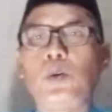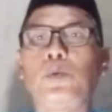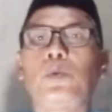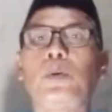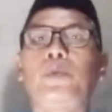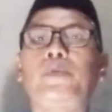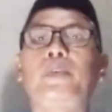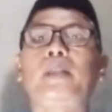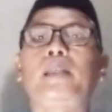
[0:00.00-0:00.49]

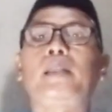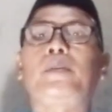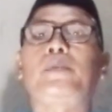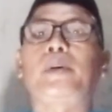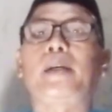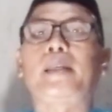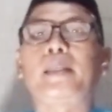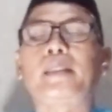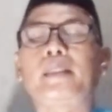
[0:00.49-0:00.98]
fi
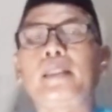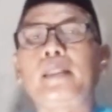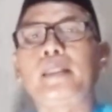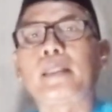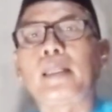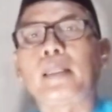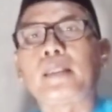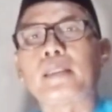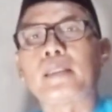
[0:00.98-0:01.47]

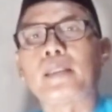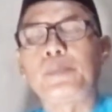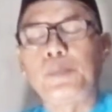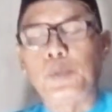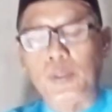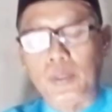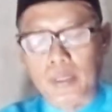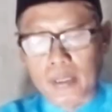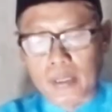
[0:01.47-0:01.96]
riwayatin dan
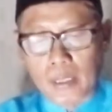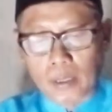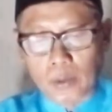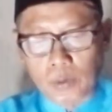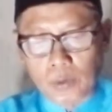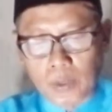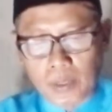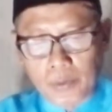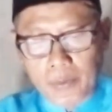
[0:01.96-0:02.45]
disebut di
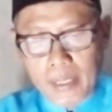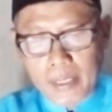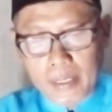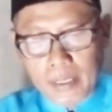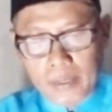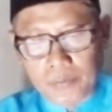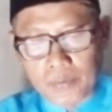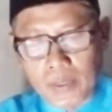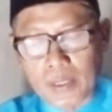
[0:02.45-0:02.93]
satu
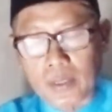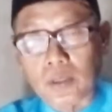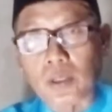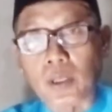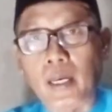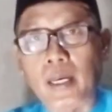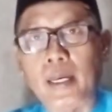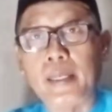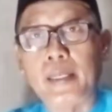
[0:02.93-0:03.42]
riwayat fi
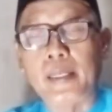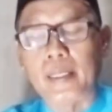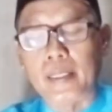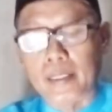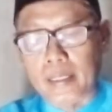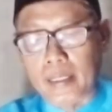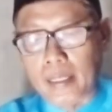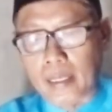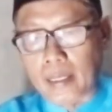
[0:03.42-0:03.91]

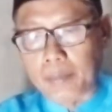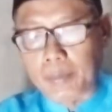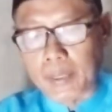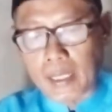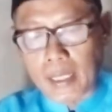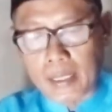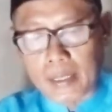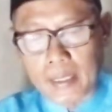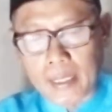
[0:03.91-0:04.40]
ini yang
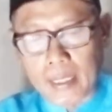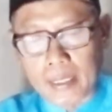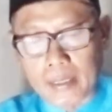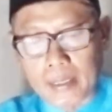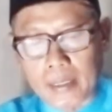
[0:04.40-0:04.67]
berada